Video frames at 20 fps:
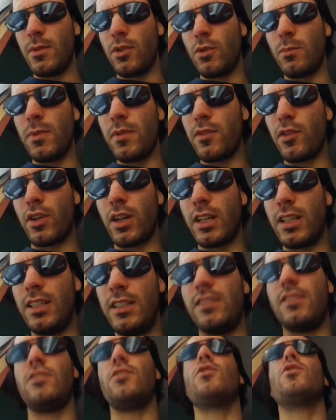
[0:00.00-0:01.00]
non mi
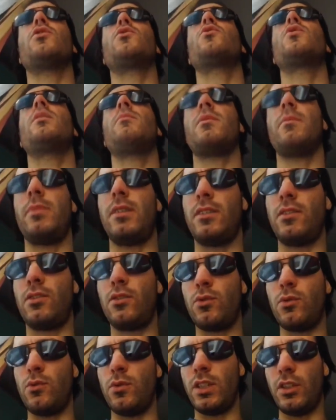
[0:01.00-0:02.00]
focalizzo sulla mia
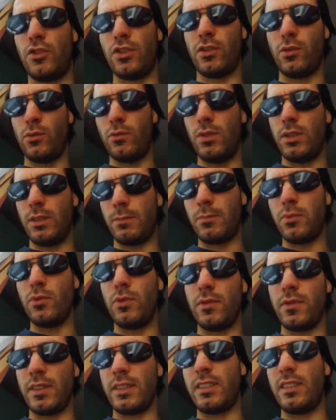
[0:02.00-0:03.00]
persona cioè sui
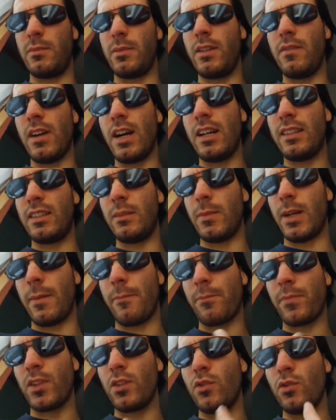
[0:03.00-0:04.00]
fatti privati
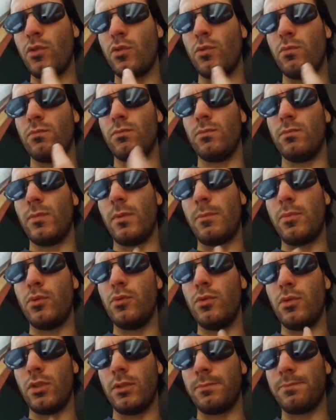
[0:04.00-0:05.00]
ma su
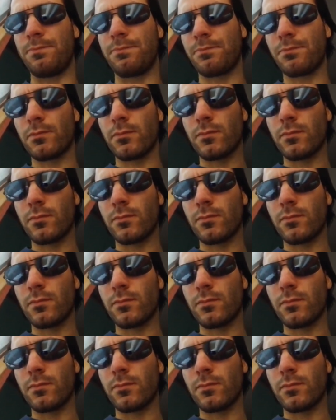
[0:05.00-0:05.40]
appunto